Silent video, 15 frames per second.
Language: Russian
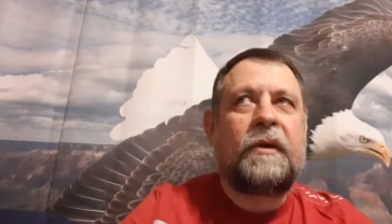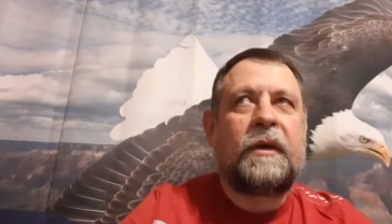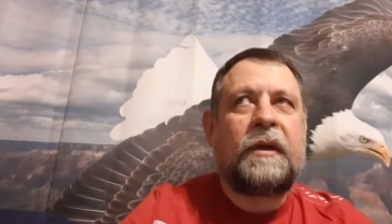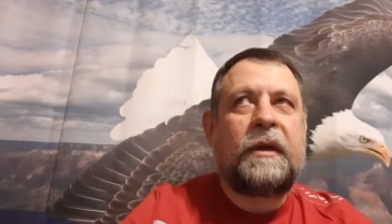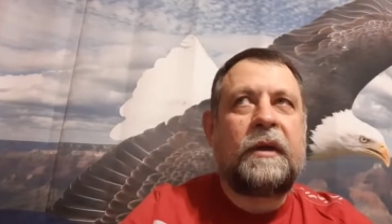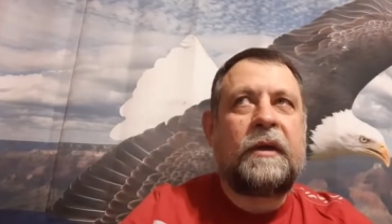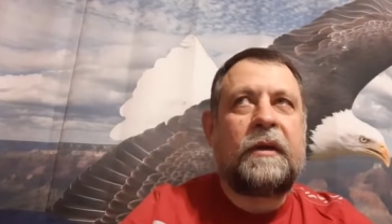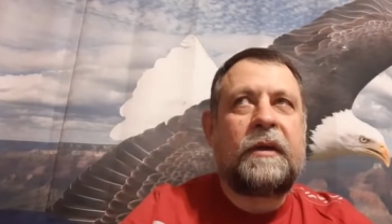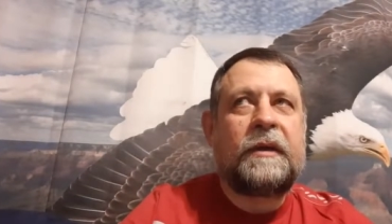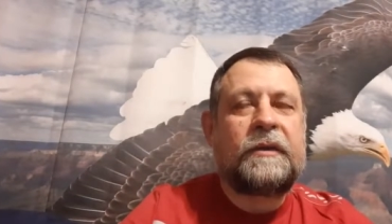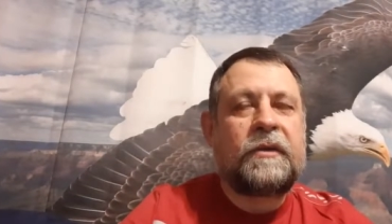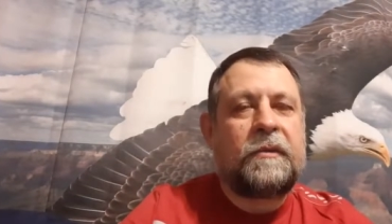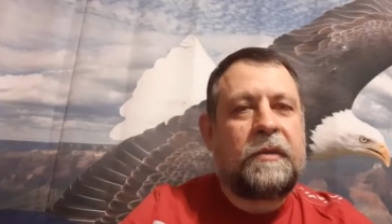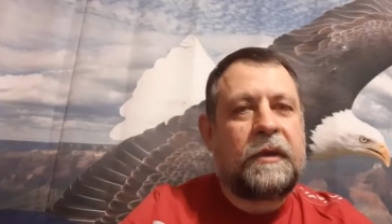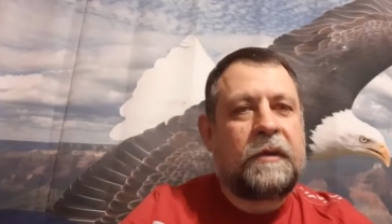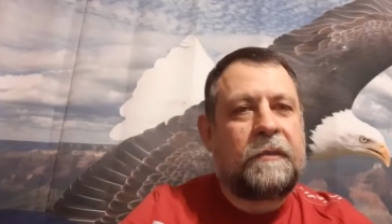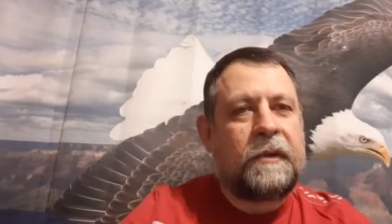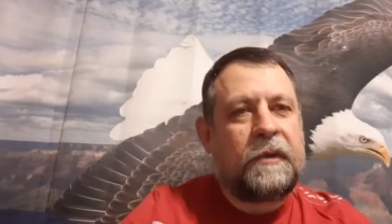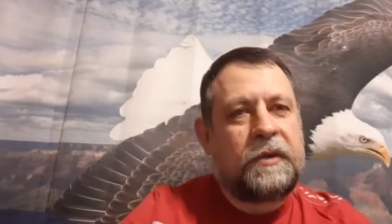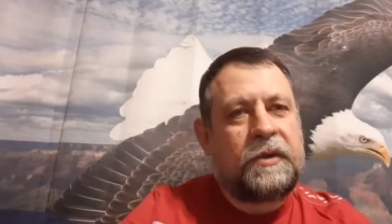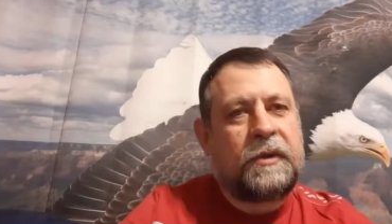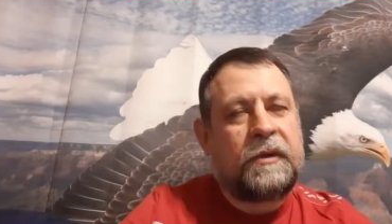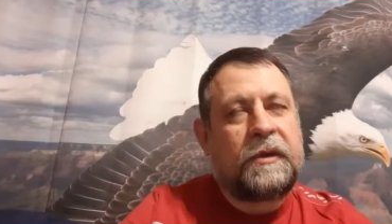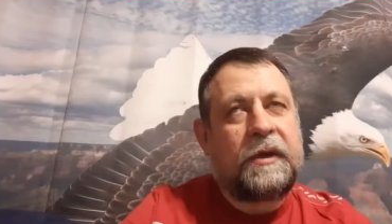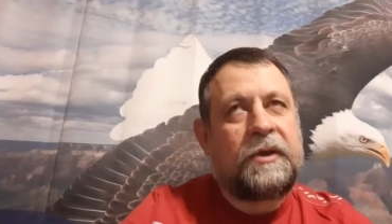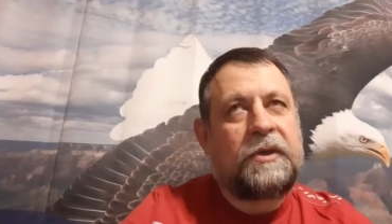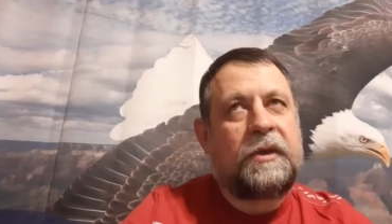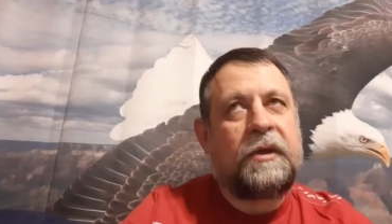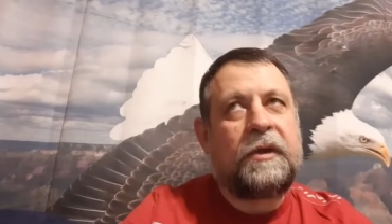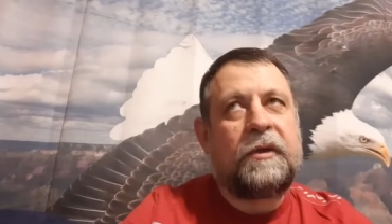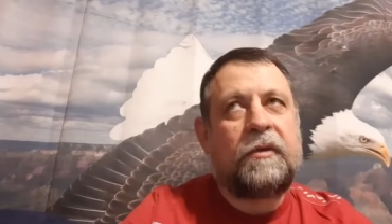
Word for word: как я особенно получил крещение